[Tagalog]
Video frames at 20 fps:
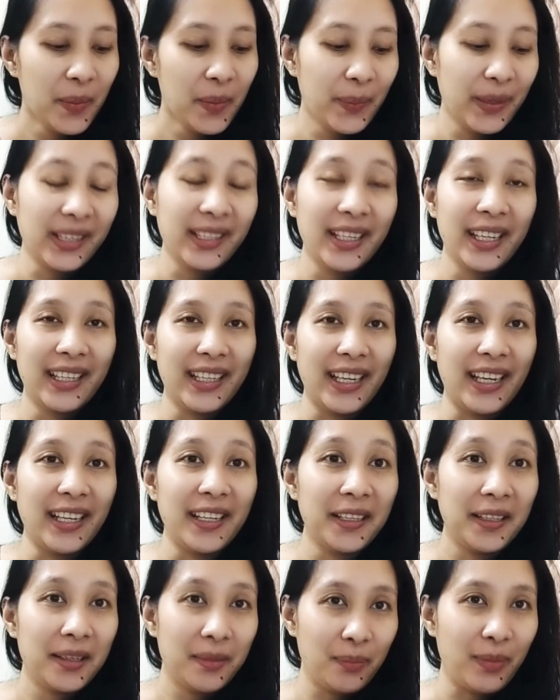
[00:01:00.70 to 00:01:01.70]
pag kayo
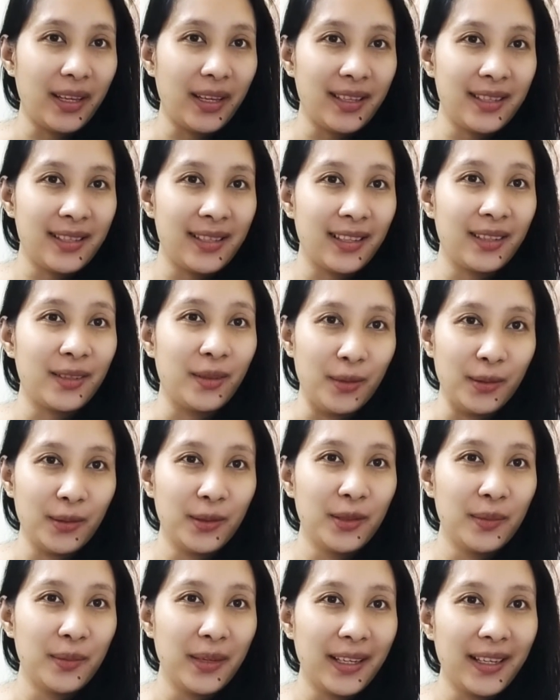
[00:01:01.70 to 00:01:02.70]
nagipit sa gold,
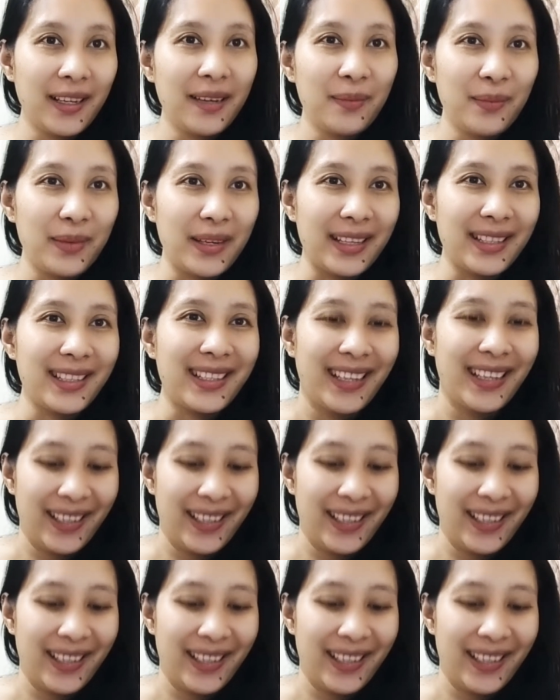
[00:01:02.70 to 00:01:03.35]
kumakapit.